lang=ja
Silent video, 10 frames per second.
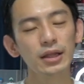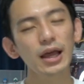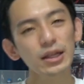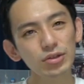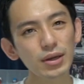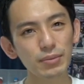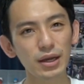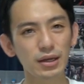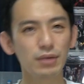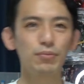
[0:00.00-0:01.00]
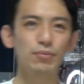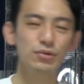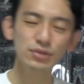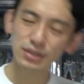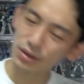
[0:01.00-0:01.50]
であとはまあ
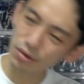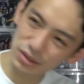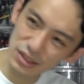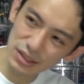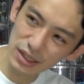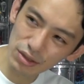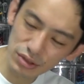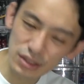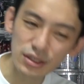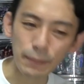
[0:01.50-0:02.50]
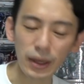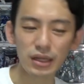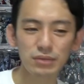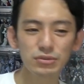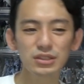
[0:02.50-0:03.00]
僕が個人的に欲しいのはやっ
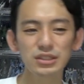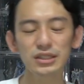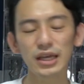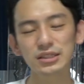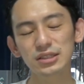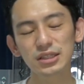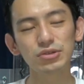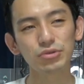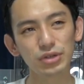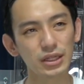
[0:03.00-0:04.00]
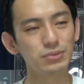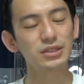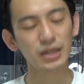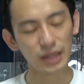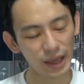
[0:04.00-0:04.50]
ぱ エムジーエスディー のフリーダム
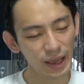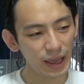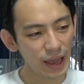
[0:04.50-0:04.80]
ですかね。